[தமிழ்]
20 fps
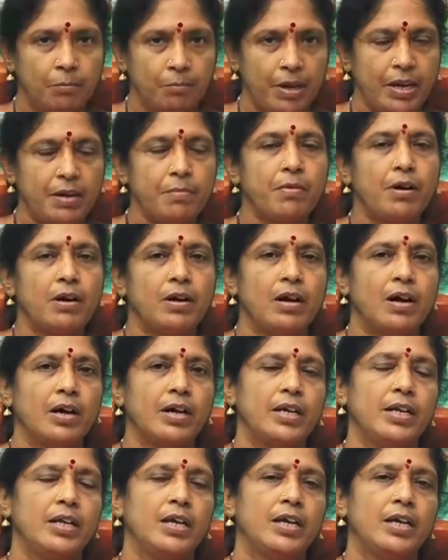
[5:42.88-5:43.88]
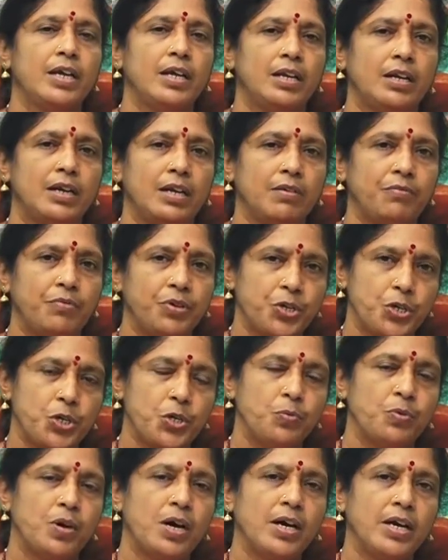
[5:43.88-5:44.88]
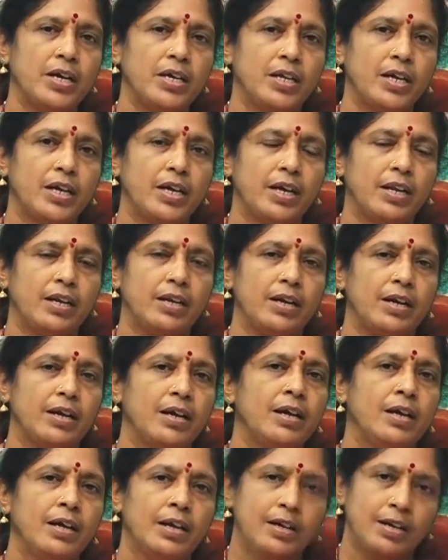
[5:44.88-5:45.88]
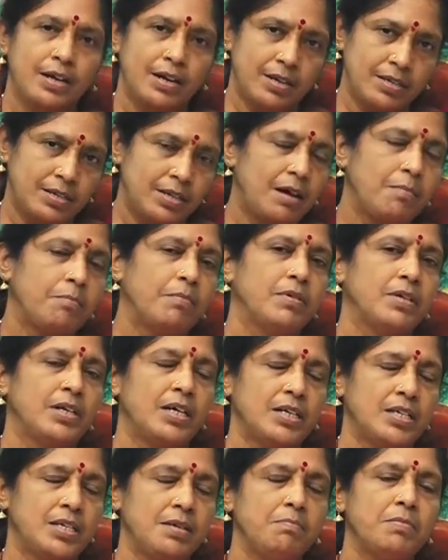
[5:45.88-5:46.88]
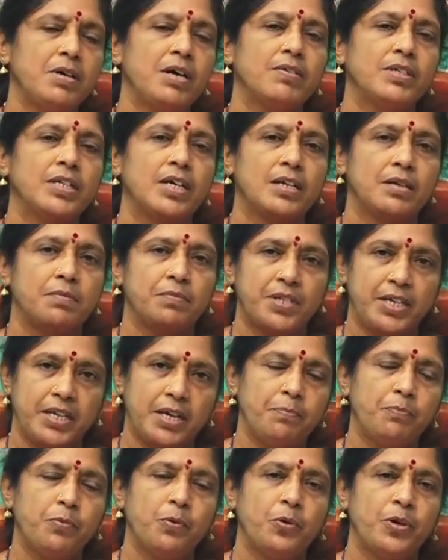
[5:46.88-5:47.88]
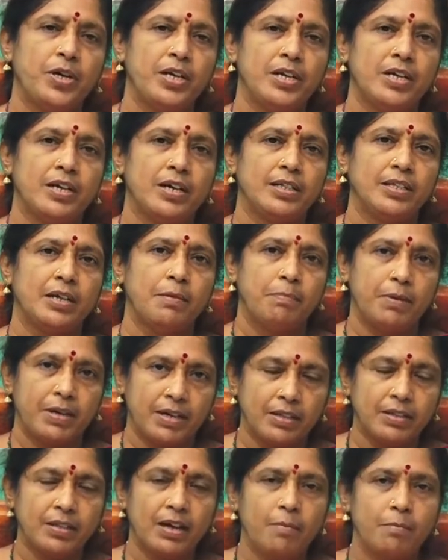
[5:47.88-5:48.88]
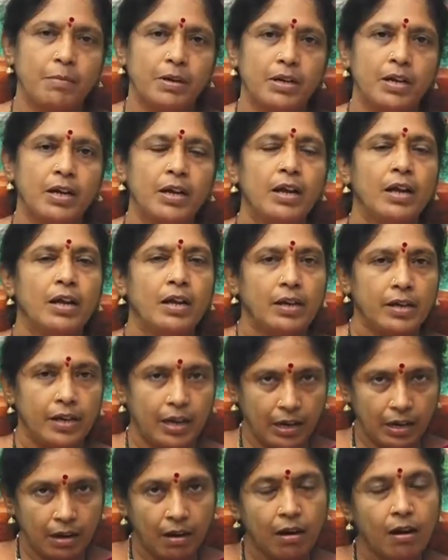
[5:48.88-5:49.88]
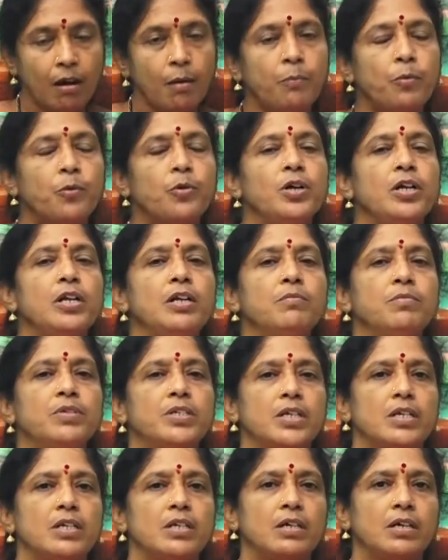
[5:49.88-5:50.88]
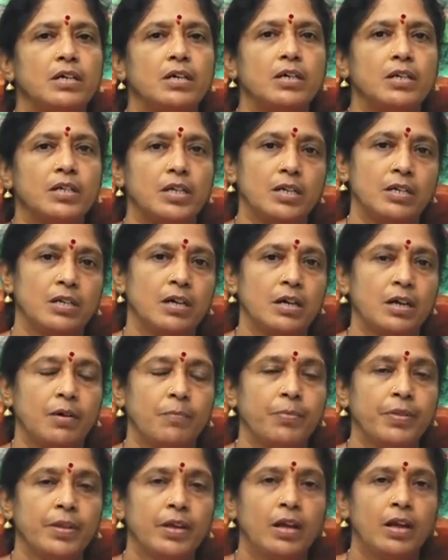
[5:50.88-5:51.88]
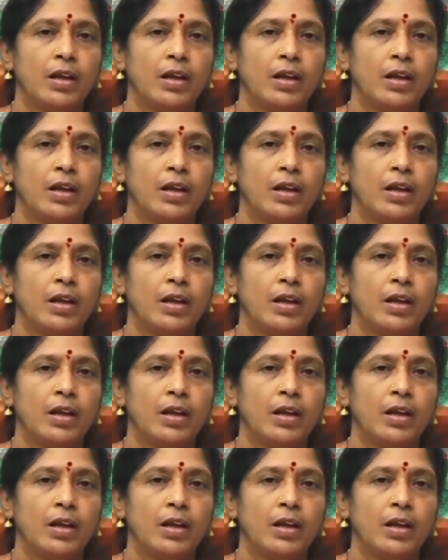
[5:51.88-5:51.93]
பெருமாளாக இருக்கின்ற விஷ்ணுவாக இருக்கின்ற நரசாம் நரசிம்ம அவதாரம் செய்ய போகின்ற அந்த பரந்தாமன் எல்லா பொருளிலும் சென்று நின்றானாம்